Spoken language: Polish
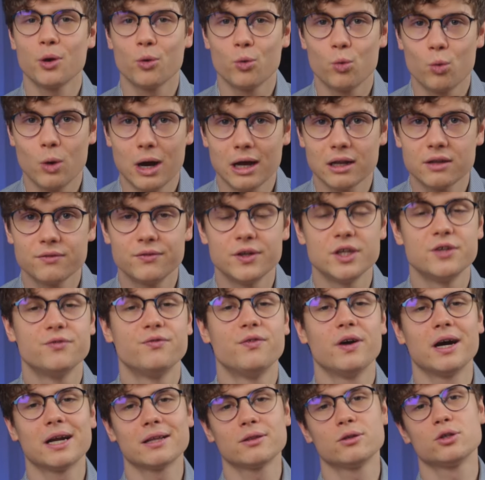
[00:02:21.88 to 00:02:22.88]
ułatwić,
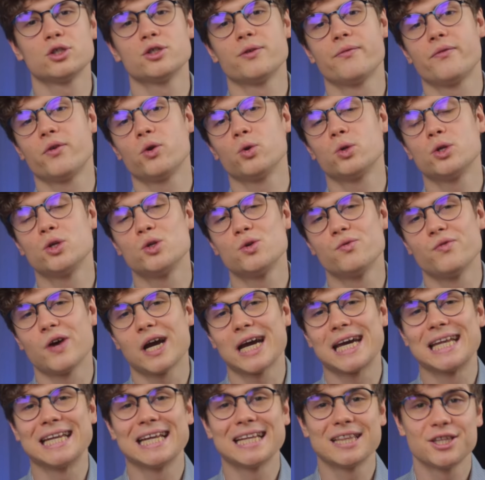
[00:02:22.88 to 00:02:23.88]
warto zwrócić
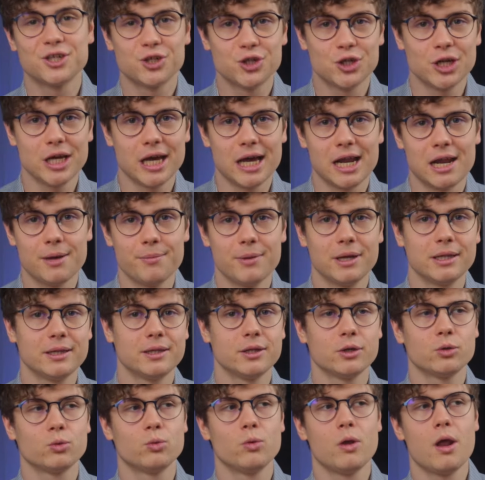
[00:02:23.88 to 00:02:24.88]
uwagę na trzy
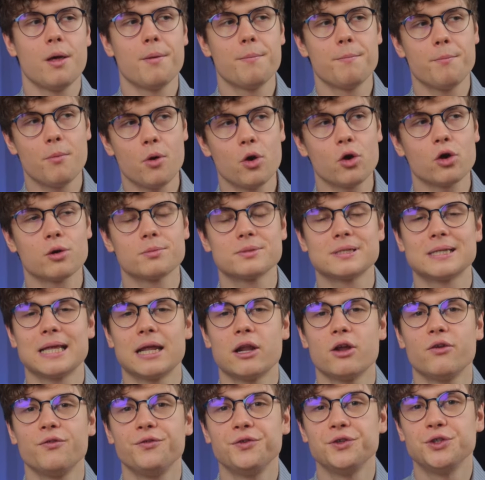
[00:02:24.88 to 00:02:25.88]
elementy, które mogą
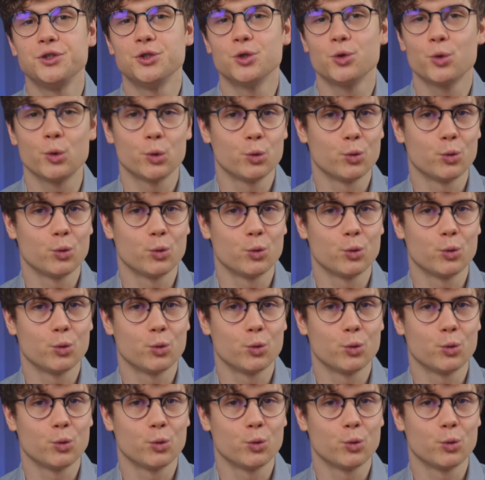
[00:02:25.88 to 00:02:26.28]
stanowić źródło